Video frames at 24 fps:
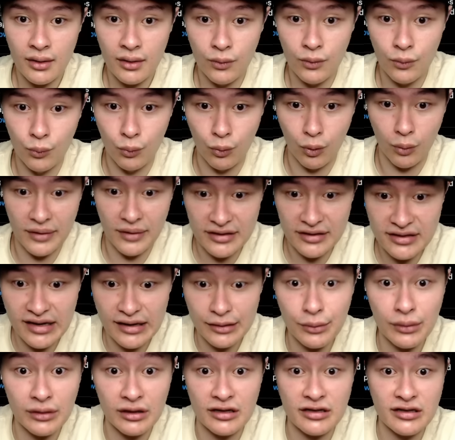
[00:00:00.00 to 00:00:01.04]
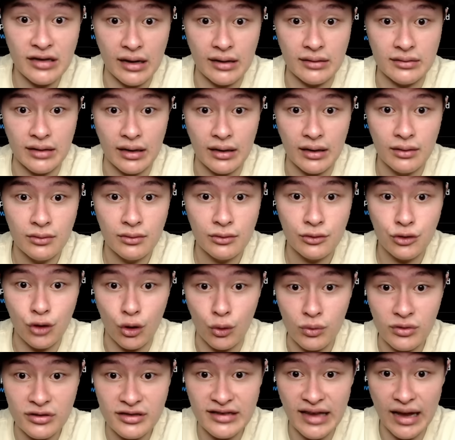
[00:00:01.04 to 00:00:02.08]
我们这段的上涨，
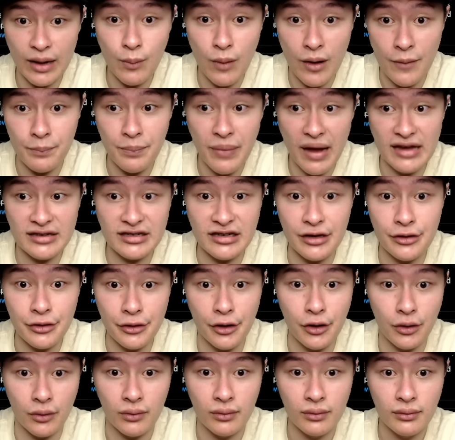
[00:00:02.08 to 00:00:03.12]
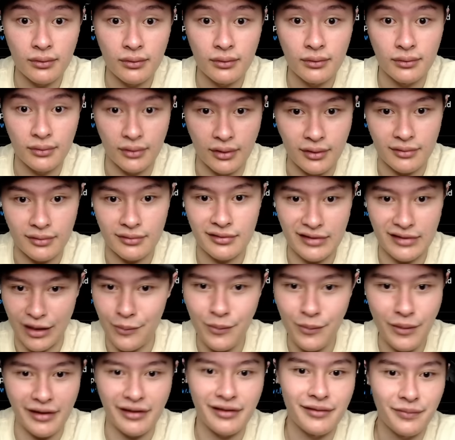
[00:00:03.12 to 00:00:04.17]
从三万八千六哦点
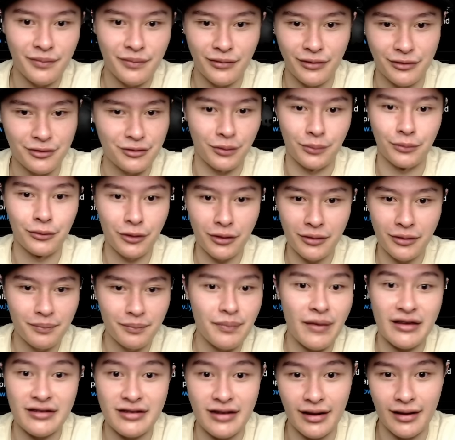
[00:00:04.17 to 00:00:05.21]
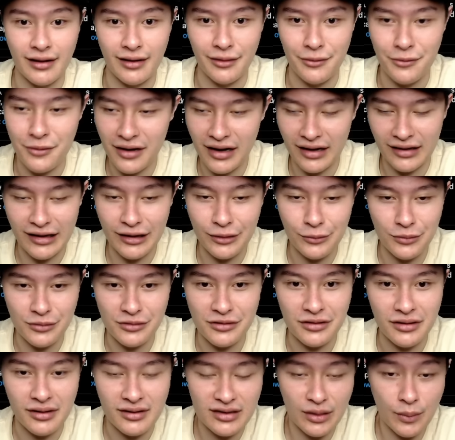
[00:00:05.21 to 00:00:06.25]
位全部都背下来了，因为看太多
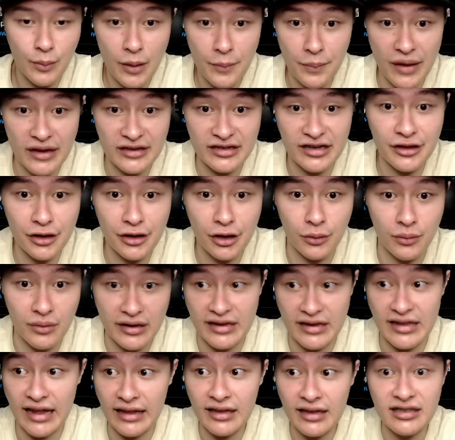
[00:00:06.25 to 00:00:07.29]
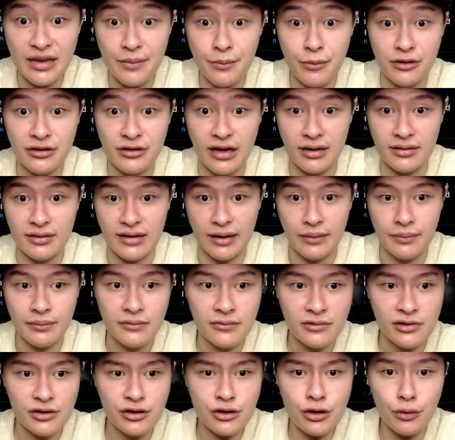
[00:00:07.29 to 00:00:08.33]
次了。三万八千六以来的这波上涨，
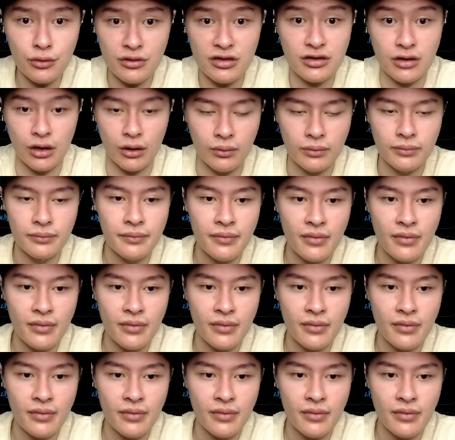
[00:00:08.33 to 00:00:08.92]
就是从